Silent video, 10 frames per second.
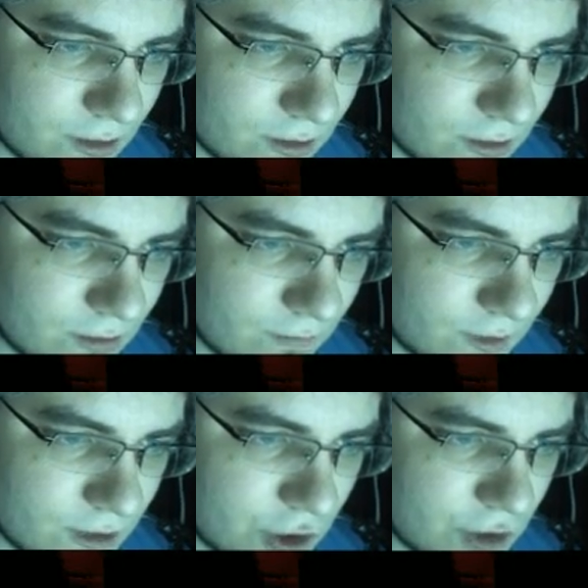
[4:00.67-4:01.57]

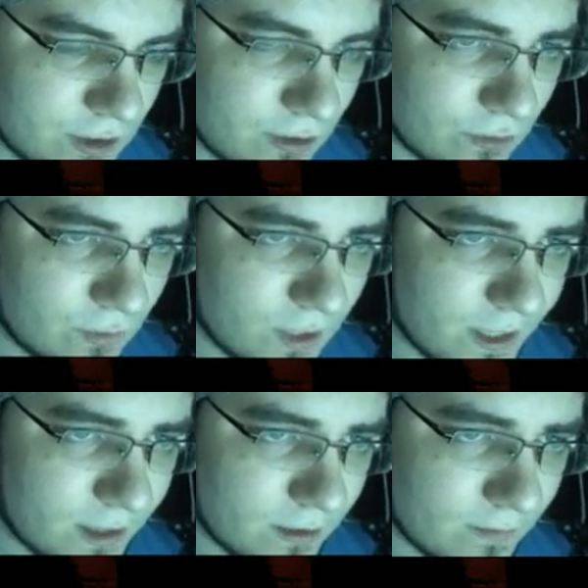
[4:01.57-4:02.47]
24
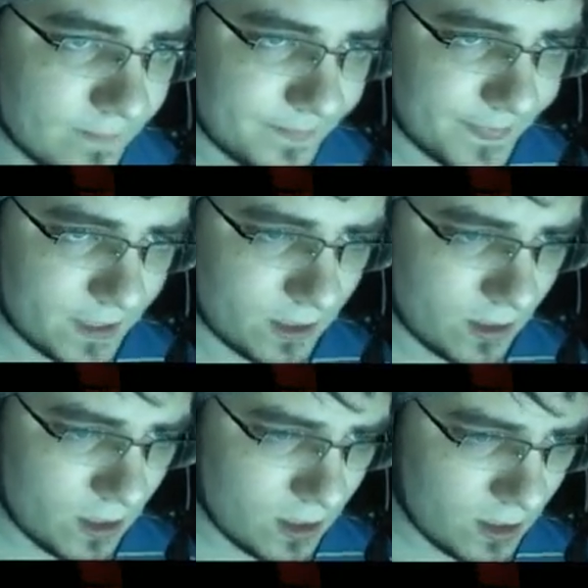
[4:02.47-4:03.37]
рубля
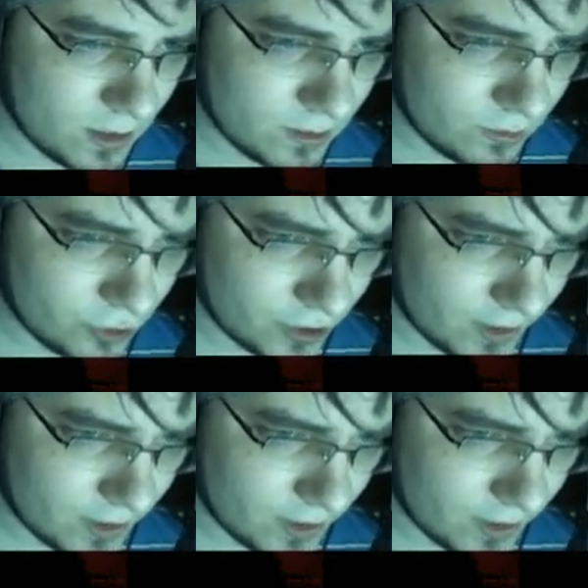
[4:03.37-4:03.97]
Точка, это